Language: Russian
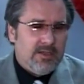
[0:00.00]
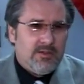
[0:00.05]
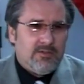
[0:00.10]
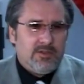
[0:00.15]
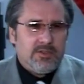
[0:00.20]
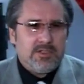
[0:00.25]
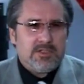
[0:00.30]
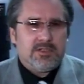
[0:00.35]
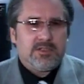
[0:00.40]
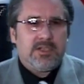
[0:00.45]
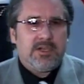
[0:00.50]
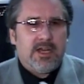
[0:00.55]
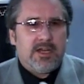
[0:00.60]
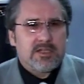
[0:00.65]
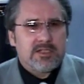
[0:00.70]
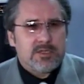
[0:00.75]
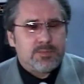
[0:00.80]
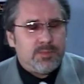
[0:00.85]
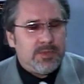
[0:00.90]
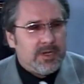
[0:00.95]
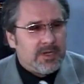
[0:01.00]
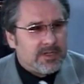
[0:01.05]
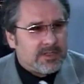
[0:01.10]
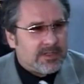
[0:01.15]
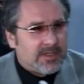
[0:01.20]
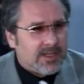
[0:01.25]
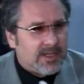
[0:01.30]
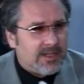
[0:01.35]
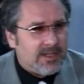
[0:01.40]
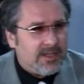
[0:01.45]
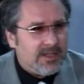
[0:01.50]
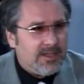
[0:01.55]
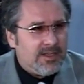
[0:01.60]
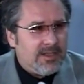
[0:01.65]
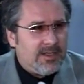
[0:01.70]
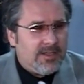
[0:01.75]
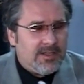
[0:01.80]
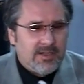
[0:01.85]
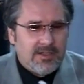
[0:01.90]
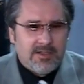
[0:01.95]
Вот эти три аспекта
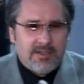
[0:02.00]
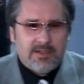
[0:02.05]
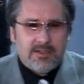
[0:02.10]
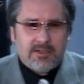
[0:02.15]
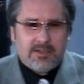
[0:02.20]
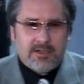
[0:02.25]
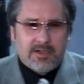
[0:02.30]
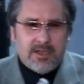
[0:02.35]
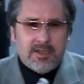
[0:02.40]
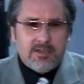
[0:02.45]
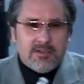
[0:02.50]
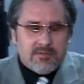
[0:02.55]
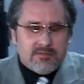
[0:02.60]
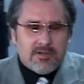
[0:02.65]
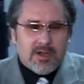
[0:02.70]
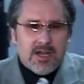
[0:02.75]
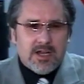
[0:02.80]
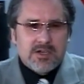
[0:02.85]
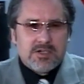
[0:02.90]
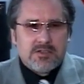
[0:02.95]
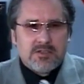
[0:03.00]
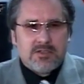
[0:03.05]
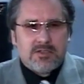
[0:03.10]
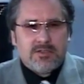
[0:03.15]
а, крайне важны.